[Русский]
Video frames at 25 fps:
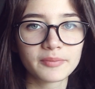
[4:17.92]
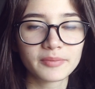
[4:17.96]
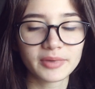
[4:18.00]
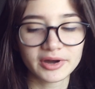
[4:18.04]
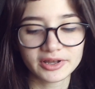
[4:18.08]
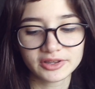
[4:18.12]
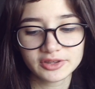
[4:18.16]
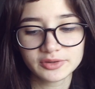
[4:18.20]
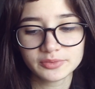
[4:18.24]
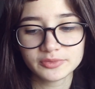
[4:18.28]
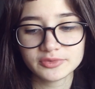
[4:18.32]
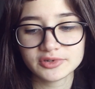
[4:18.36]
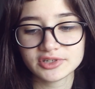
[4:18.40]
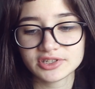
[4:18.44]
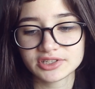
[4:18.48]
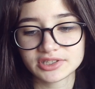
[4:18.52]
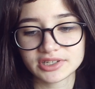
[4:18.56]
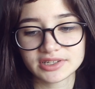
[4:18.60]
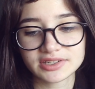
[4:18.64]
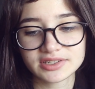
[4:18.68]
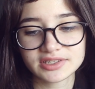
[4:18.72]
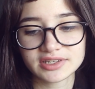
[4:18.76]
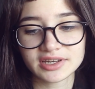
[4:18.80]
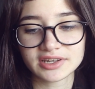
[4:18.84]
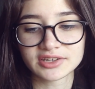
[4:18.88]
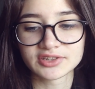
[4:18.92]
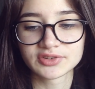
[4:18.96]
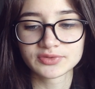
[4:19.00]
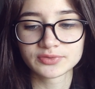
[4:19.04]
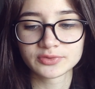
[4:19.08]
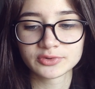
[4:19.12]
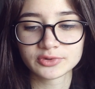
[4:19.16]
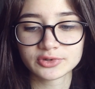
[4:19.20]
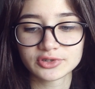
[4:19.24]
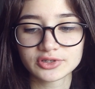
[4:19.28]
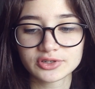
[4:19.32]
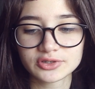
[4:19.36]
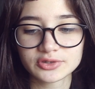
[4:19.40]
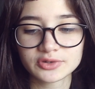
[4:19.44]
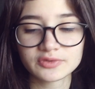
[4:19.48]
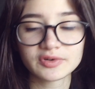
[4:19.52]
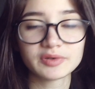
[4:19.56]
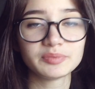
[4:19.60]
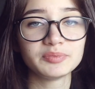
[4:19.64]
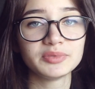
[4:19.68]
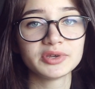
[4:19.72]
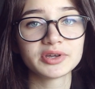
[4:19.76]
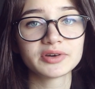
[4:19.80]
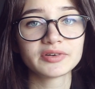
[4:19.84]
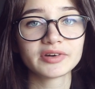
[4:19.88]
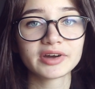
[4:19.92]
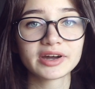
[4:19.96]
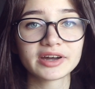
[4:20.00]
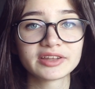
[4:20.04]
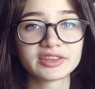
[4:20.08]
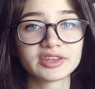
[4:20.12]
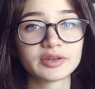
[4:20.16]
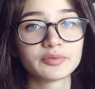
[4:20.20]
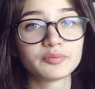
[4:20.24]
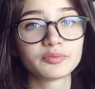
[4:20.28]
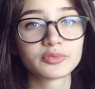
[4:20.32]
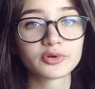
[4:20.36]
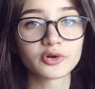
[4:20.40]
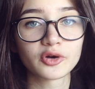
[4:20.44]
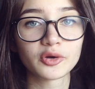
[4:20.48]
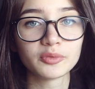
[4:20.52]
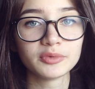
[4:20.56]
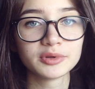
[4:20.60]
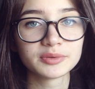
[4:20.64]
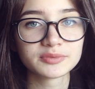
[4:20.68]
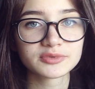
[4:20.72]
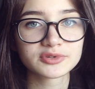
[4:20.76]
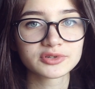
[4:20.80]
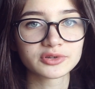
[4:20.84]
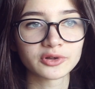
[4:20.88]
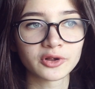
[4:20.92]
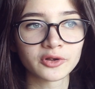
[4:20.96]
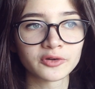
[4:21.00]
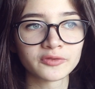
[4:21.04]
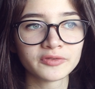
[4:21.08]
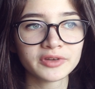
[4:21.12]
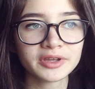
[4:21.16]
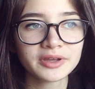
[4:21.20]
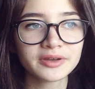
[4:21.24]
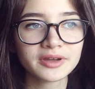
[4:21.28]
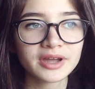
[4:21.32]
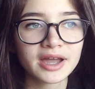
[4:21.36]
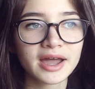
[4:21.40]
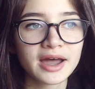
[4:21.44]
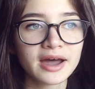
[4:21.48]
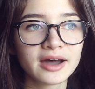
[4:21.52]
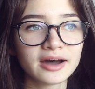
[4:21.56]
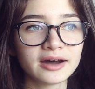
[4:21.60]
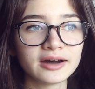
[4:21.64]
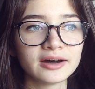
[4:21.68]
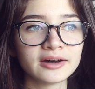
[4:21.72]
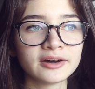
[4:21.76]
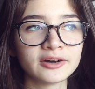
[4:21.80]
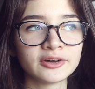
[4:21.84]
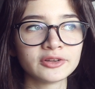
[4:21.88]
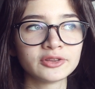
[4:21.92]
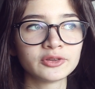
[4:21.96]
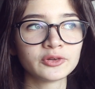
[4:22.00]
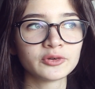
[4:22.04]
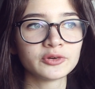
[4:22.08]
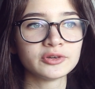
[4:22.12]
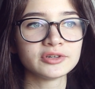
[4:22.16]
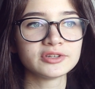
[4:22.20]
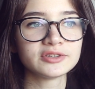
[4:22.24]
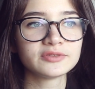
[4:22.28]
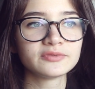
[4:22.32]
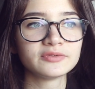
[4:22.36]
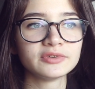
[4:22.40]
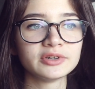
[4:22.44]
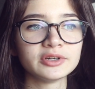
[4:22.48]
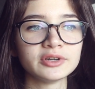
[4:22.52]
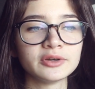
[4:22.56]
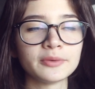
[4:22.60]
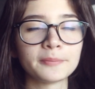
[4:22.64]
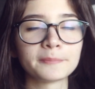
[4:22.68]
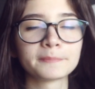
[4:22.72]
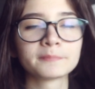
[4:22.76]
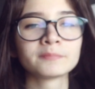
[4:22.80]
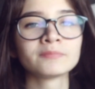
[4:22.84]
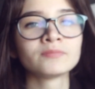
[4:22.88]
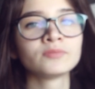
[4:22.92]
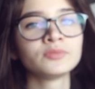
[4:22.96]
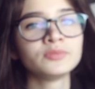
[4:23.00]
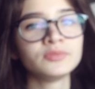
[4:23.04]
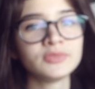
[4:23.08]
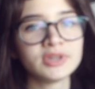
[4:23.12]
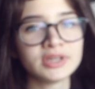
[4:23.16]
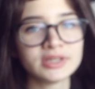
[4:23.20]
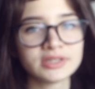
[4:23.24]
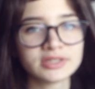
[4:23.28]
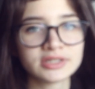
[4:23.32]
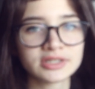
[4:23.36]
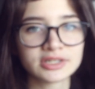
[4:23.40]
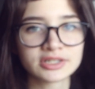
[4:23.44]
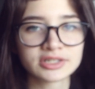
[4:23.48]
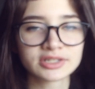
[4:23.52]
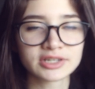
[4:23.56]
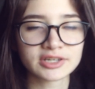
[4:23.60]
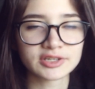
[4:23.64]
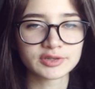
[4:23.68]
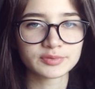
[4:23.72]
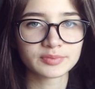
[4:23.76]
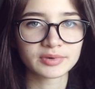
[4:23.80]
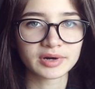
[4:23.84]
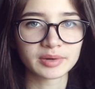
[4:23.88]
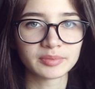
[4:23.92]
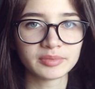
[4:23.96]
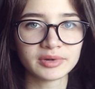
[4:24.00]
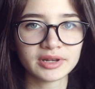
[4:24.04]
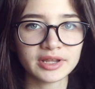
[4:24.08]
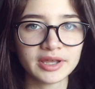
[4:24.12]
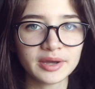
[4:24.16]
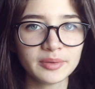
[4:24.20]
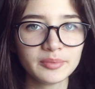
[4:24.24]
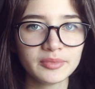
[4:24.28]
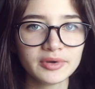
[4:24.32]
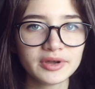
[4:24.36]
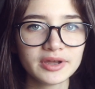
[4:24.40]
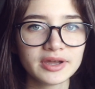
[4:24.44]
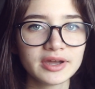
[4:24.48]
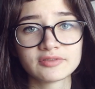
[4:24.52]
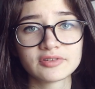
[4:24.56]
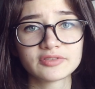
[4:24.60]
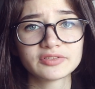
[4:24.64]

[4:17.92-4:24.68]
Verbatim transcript: Поэтому сейчас я озвучу, во-первых, это problem solving, э, то есть вы умеете решать проблемы.